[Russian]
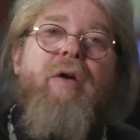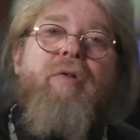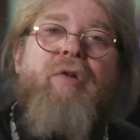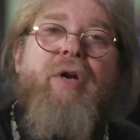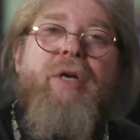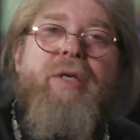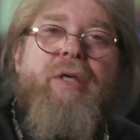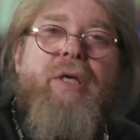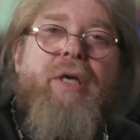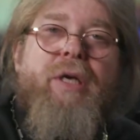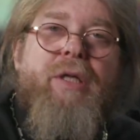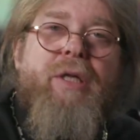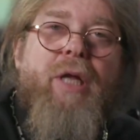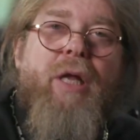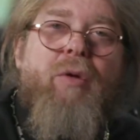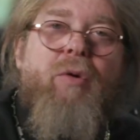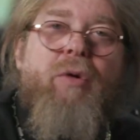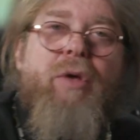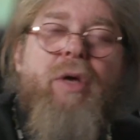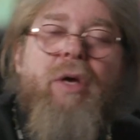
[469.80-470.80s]
в России
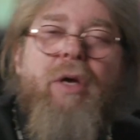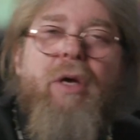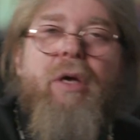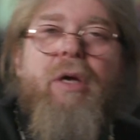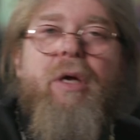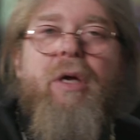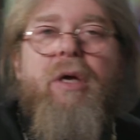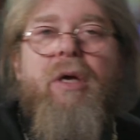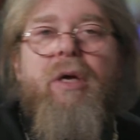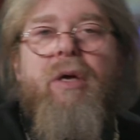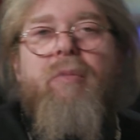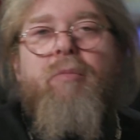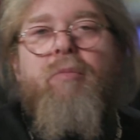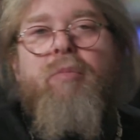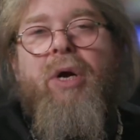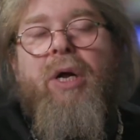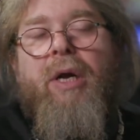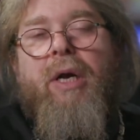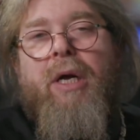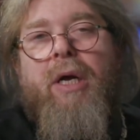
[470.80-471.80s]
налоги
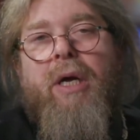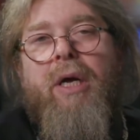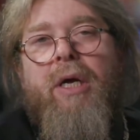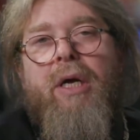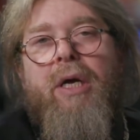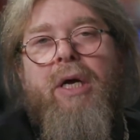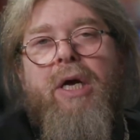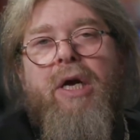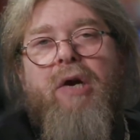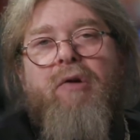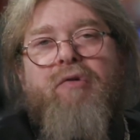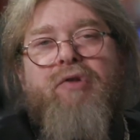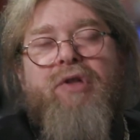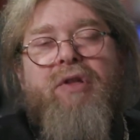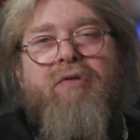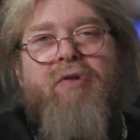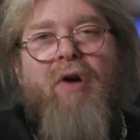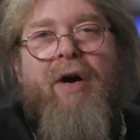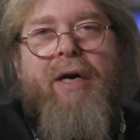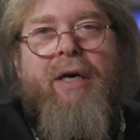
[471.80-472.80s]
были в
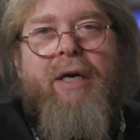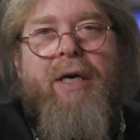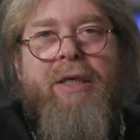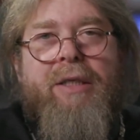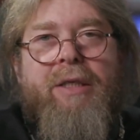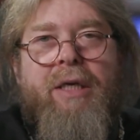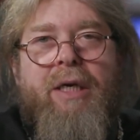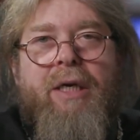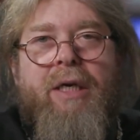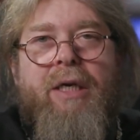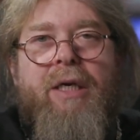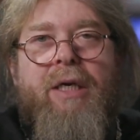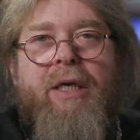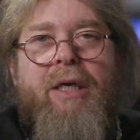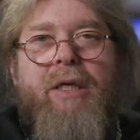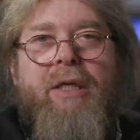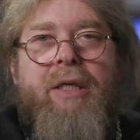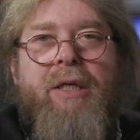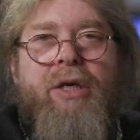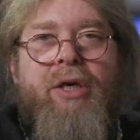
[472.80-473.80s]
два раза
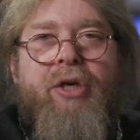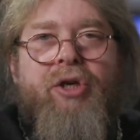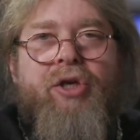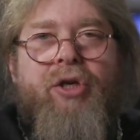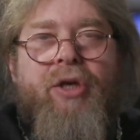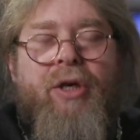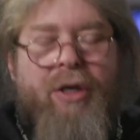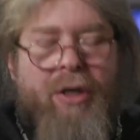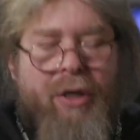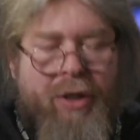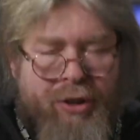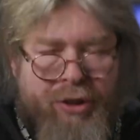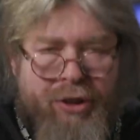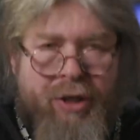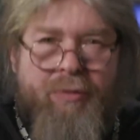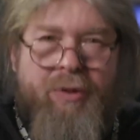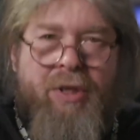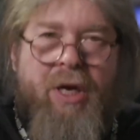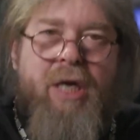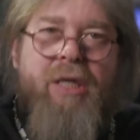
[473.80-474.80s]
ниже,
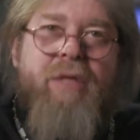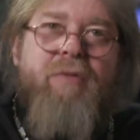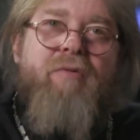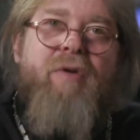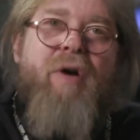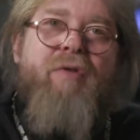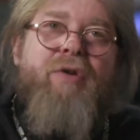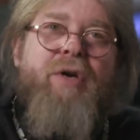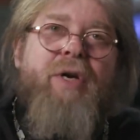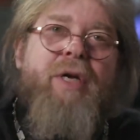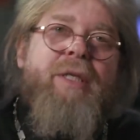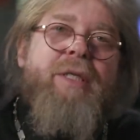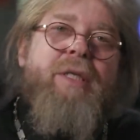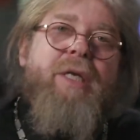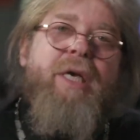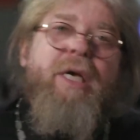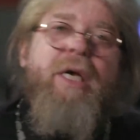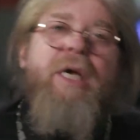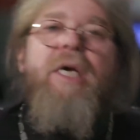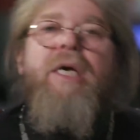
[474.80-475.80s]
чем, скажем, во
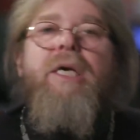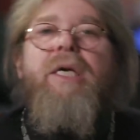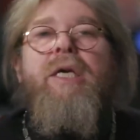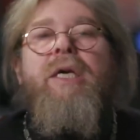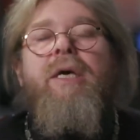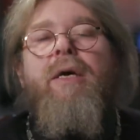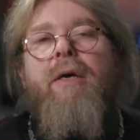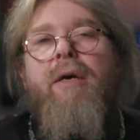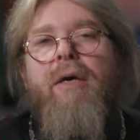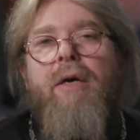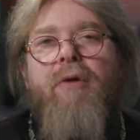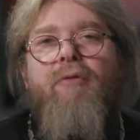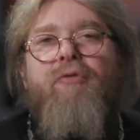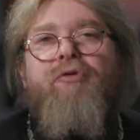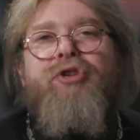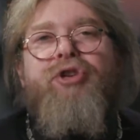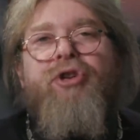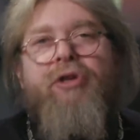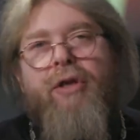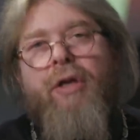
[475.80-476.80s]
Франции, и
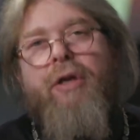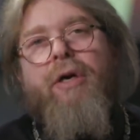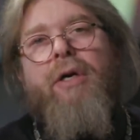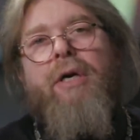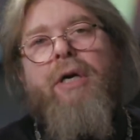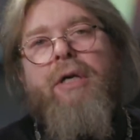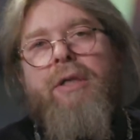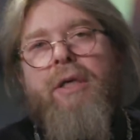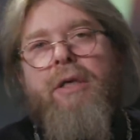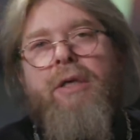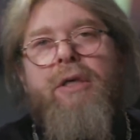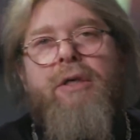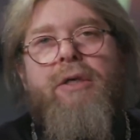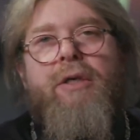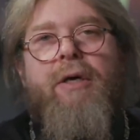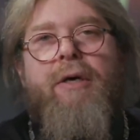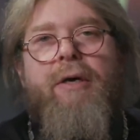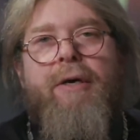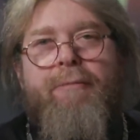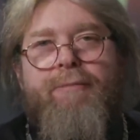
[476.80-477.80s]
в четыре раза
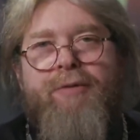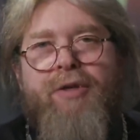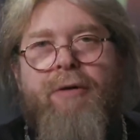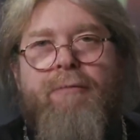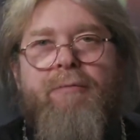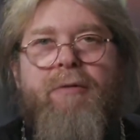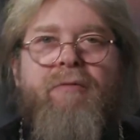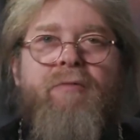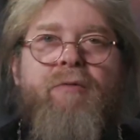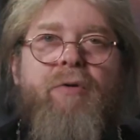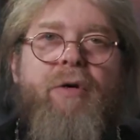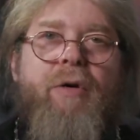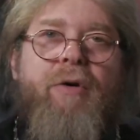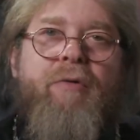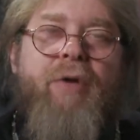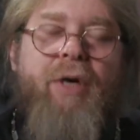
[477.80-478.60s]
ниже, чем в